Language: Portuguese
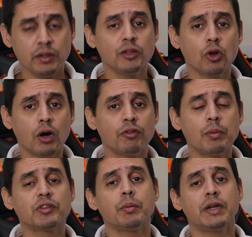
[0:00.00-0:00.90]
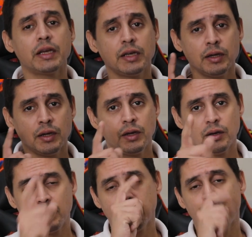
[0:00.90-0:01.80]
e nós vamos abrir aqui
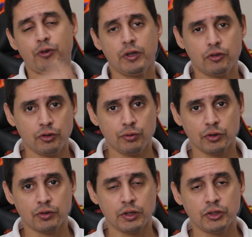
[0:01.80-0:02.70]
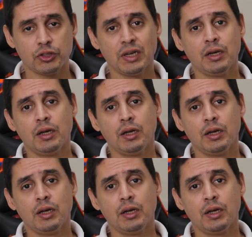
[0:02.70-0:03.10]
na frente de vocês.